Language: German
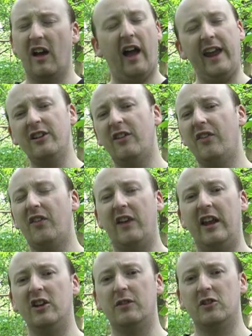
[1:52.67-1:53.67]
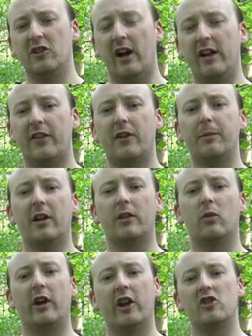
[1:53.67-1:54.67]
Eigentlich ist es ähnlich wie Schalen, es gibt halt
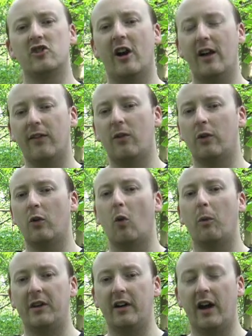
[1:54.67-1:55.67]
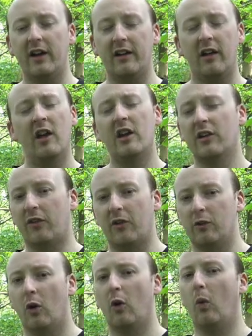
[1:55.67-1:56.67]
nur keine Schalen, sondern Orbitale. Das
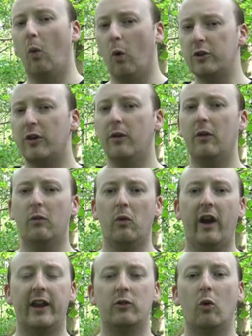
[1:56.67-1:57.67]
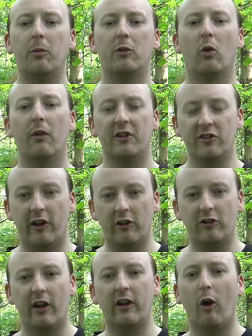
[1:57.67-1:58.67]
sind Orte, wo Elektronen mit hoher
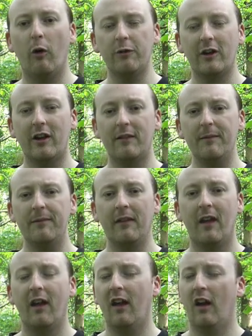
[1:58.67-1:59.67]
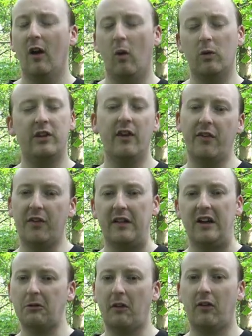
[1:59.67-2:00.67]
Wahrscheinlichkeit auftreten. Und hier ist das
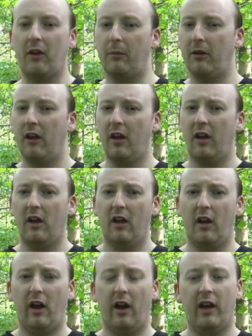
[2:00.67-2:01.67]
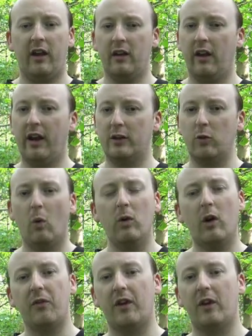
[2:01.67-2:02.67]
gleiche Prinzip. Ein Elektron
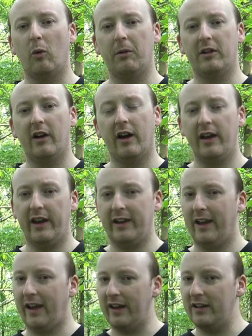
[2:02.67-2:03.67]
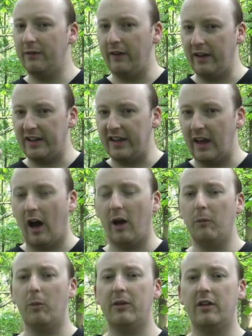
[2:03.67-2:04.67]
aus Orbital, ein relativ
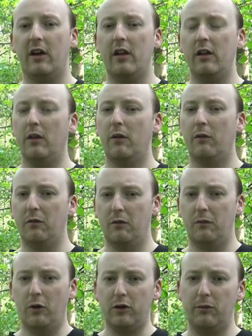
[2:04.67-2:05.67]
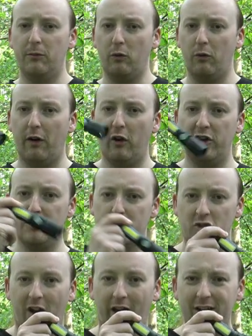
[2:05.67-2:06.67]
energiearmen Orbital, wird mit UV-Licht
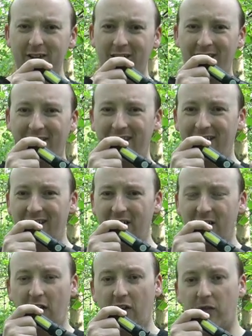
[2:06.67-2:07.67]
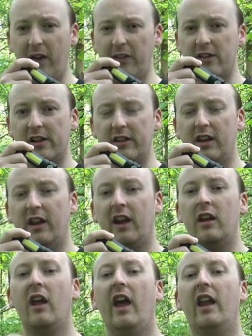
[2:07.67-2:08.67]
bestrahlt. Es wechselt in
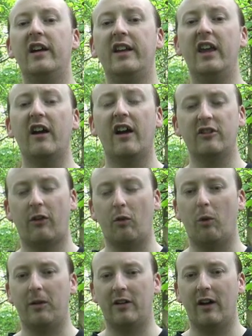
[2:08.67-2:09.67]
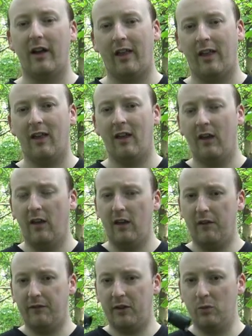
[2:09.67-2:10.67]
ein energiereiches Orbital.
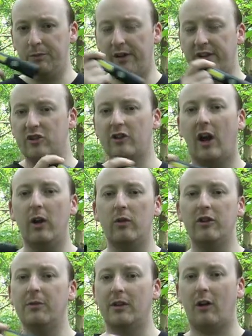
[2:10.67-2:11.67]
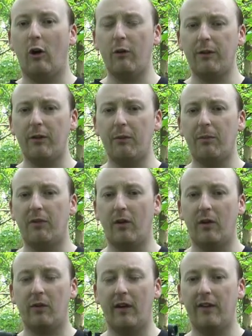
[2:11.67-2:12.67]
Wenn nun mal die Strahlung nicht mehr drauf ist,
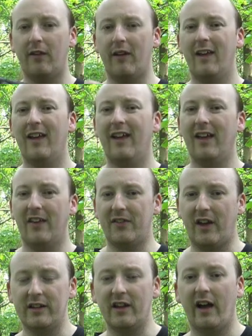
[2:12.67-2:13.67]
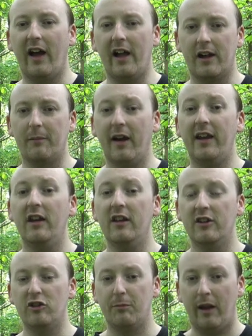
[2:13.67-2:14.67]
beziehungsweise es kann da allgemein
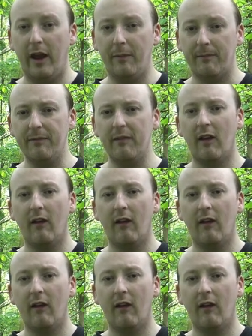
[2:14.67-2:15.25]
nicht bleiben,